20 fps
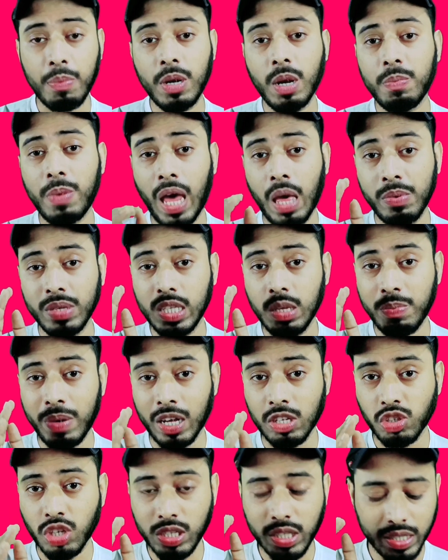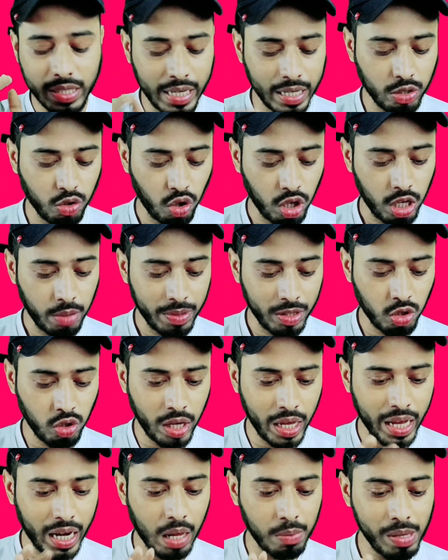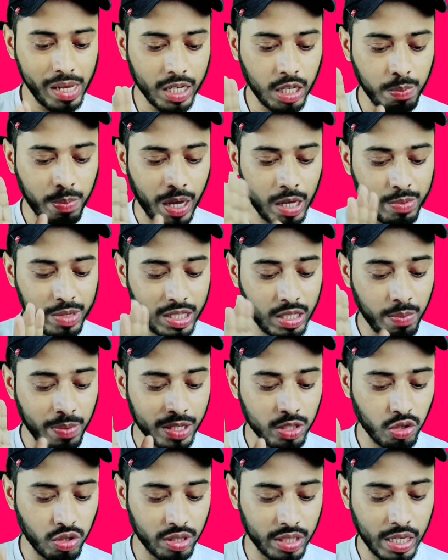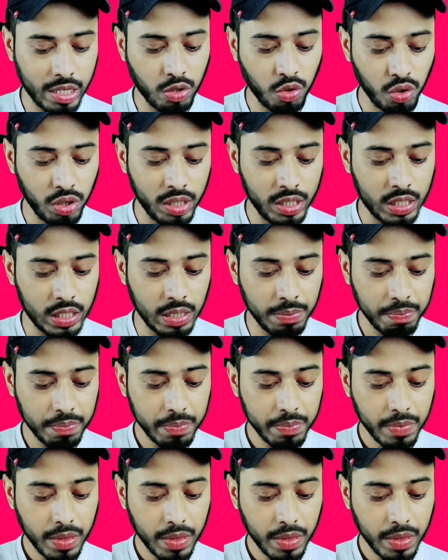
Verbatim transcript: আপনার প্রাইভেসি পাসওয়ার্ড সেট করে নেবেন তো এখানে আমি একটি প্রাইভেসি পাসওয়ার্ড সেট করে নিচ্ছি